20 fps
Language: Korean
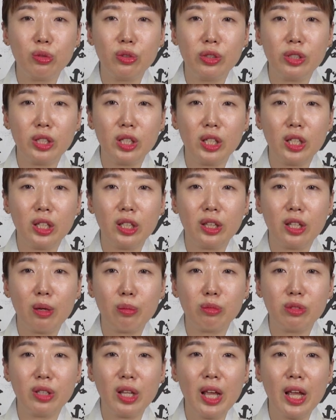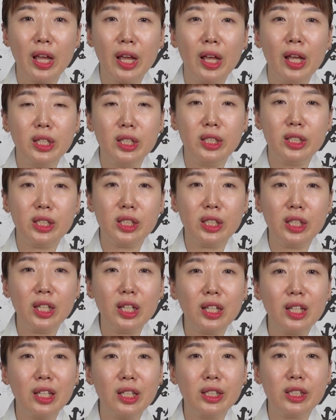분들이기 때문에
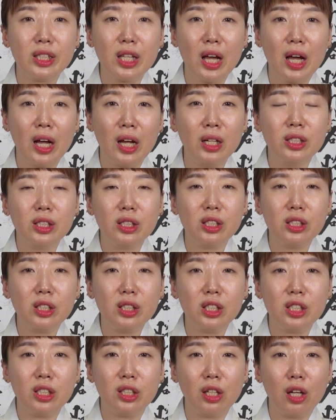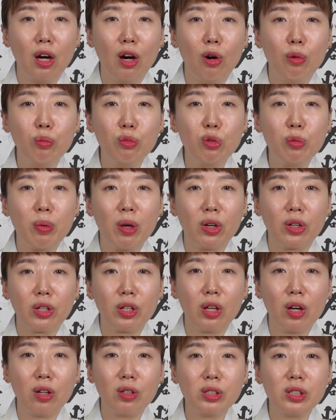이직, 이사, 승진, 업무
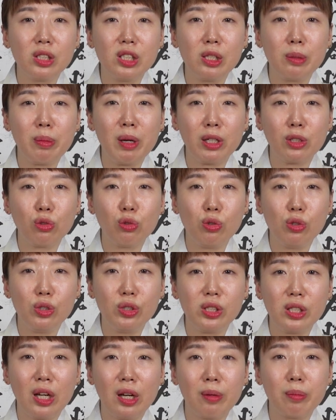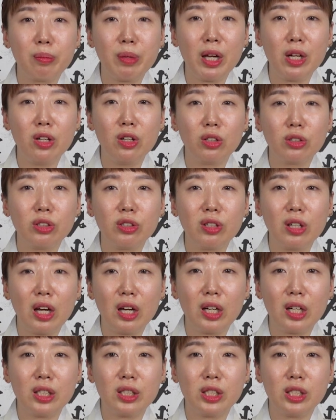변경, 지방 출장, 발령 등과
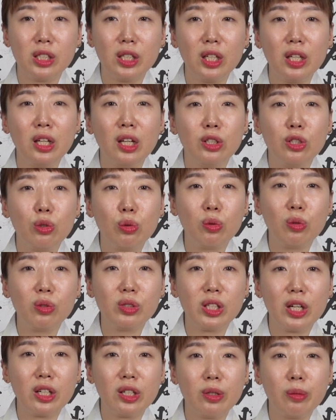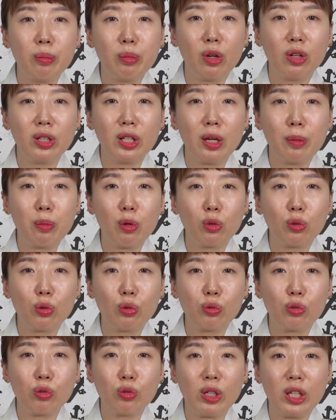같이 크고 작은 변화
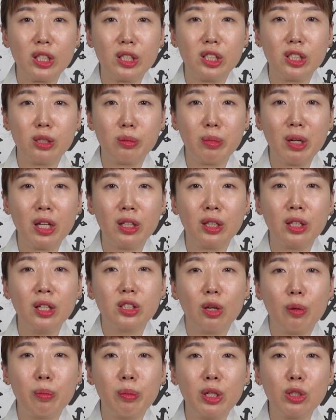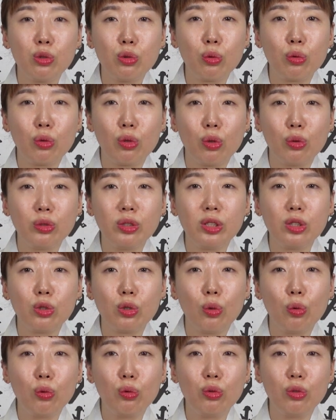변동수가 있지만 전반적으로는
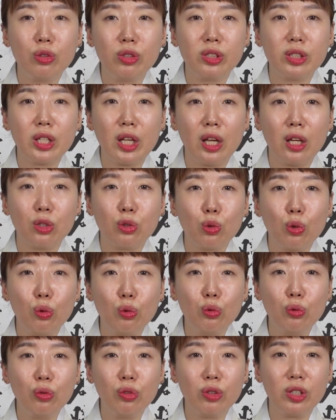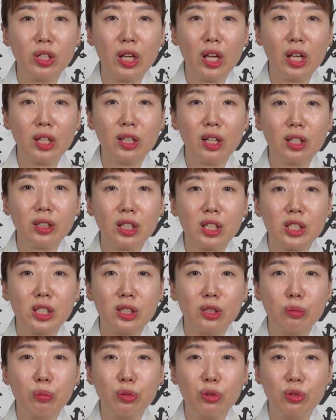좋은 운세, 좋은 운기에
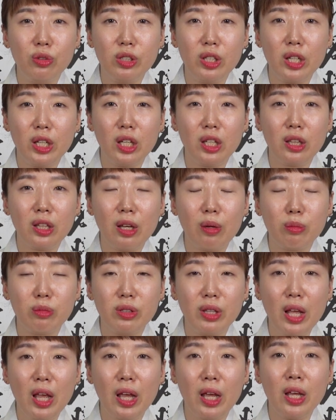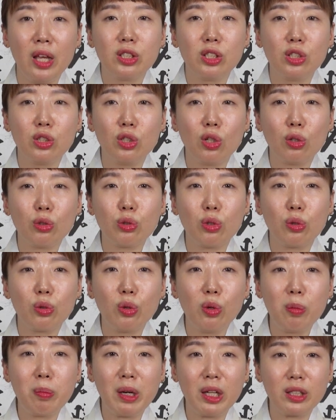해당되시는 분들이기 때문에
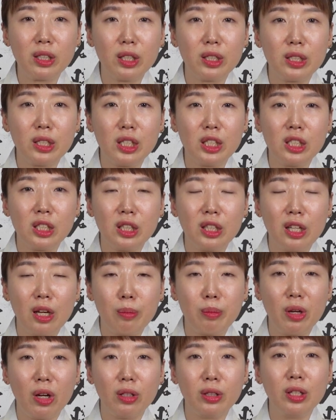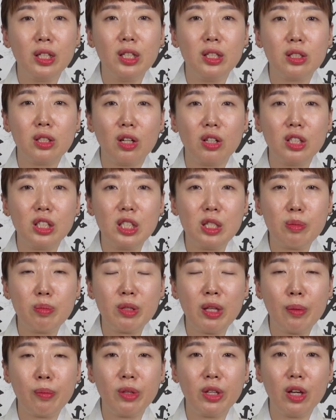긍정적으로 받아들이신다면
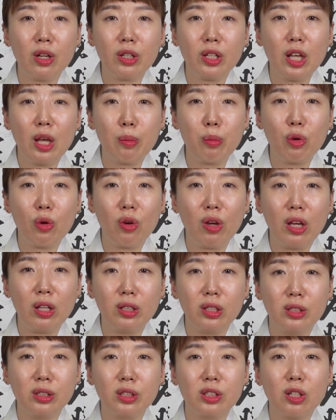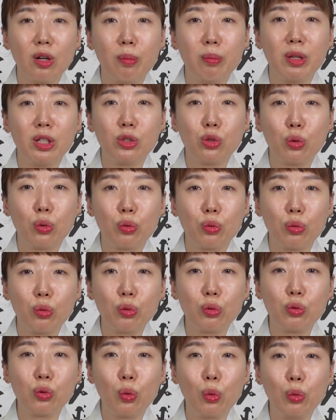2023년 개 개묘에는
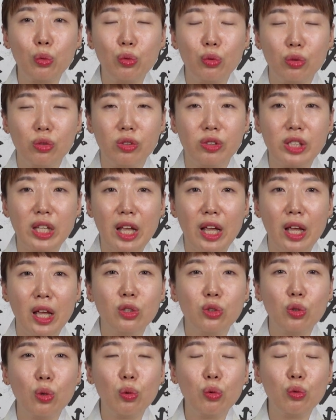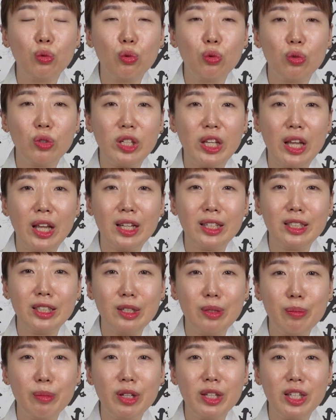전반적으로 좋은 운세, 좋은 운기의
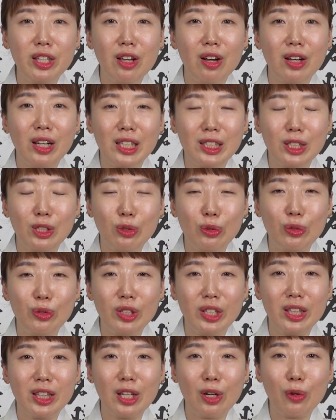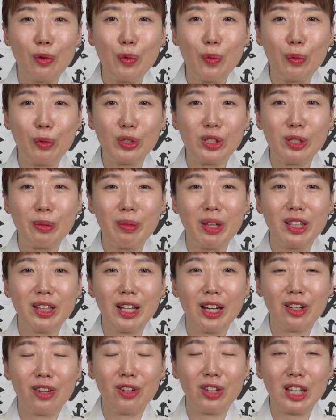흐름에 이어가실 수 있다고 보시면
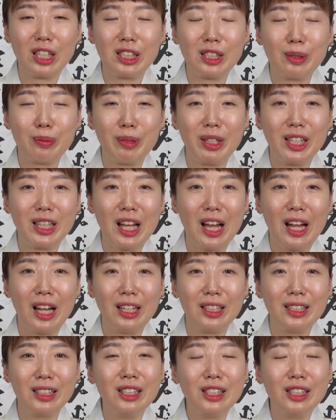될 것 같습니다.